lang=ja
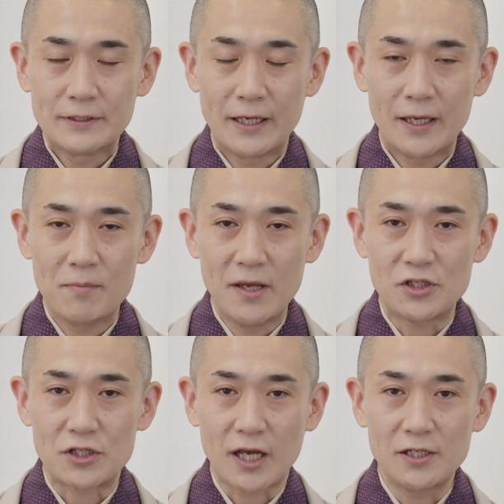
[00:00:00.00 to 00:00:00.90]

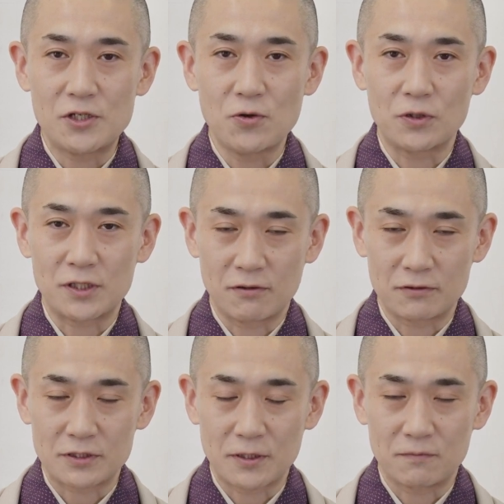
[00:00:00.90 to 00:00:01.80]
治大正期で
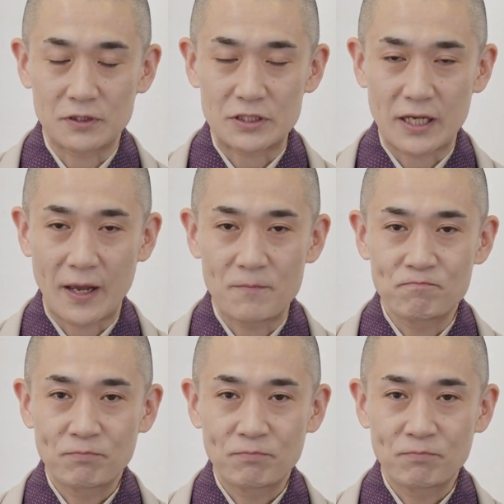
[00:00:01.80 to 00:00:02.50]
ございますが